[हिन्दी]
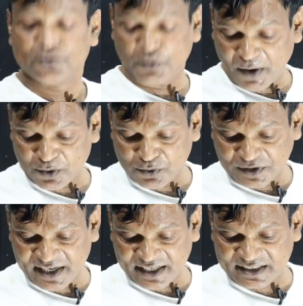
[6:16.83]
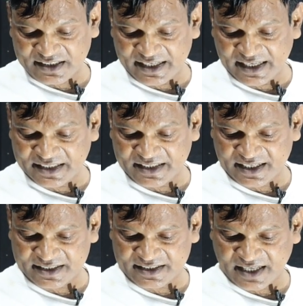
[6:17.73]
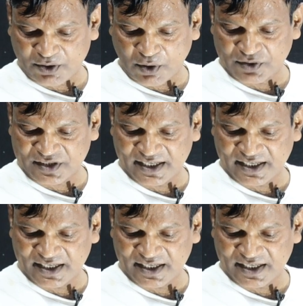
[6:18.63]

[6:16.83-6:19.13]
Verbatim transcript: तो फारूक सियर षडयंत्र रचता है कौन